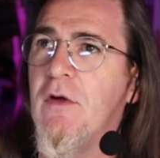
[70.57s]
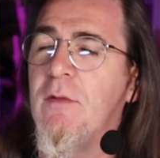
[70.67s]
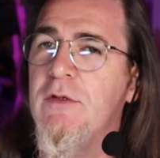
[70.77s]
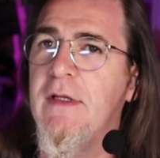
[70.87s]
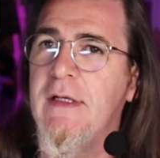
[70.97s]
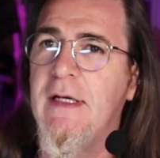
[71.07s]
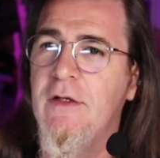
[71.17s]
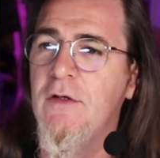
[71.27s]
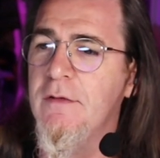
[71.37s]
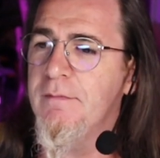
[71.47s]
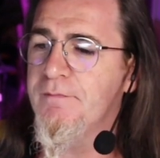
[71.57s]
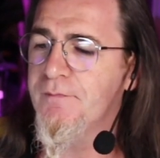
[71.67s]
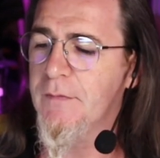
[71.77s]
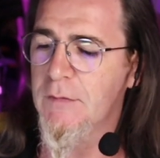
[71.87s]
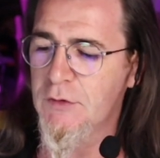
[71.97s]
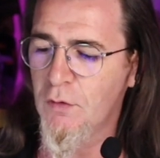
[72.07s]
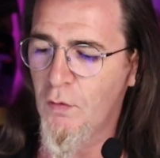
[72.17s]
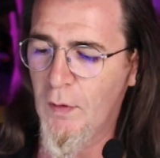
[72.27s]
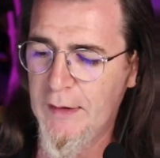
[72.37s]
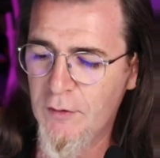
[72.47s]
¿Cómo te diría yo?
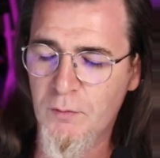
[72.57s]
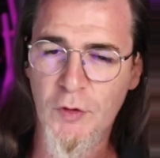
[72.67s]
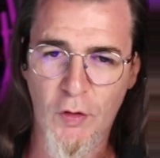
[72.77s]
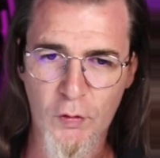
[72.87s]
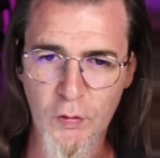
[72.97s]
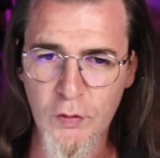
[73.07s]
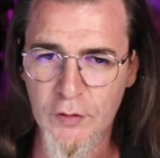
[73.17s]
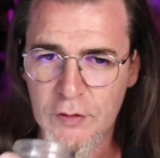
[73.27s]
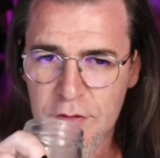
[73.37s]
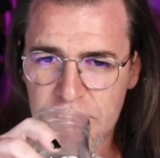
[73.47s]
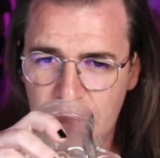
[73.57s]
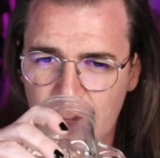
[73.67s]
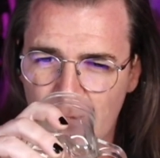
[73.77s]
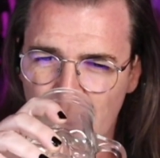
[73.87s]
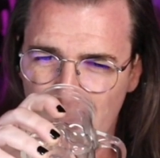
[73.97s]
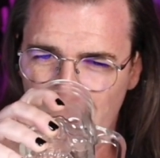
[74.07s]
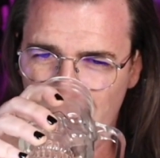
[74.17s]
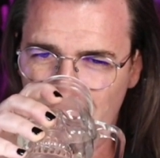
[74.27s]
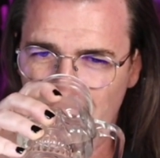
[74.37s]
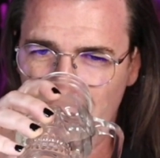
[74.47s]
Son cuadros muy oscuros,
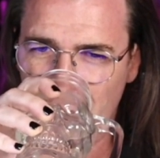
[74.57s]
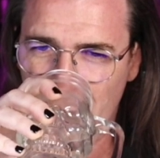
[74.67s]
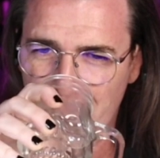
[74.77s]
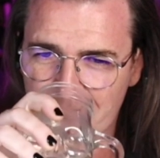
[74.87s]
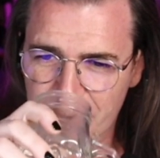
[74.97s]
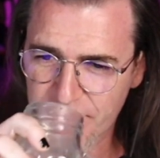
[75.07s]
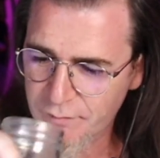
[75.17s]
mm,